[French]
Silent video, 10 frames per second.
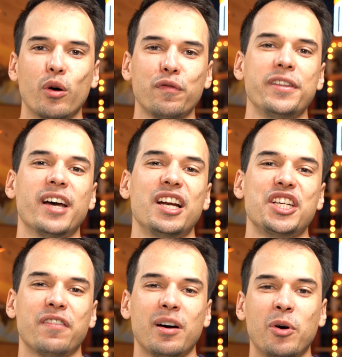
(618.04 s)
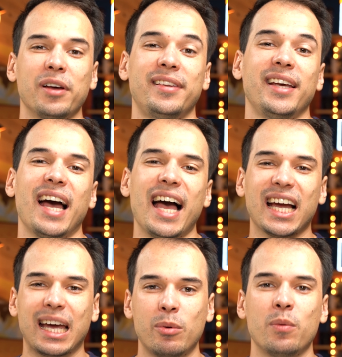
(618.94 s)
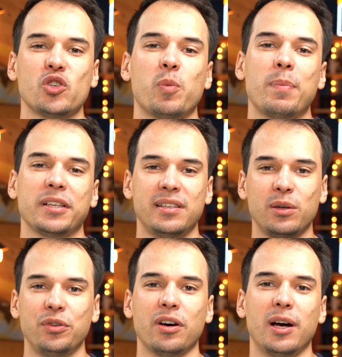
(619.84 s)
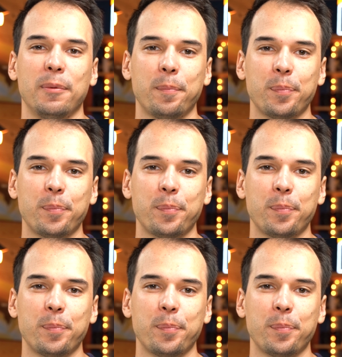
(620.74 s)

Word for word: Au final, j'ai vraiment été agréablement surpris par ces écouteurs-là.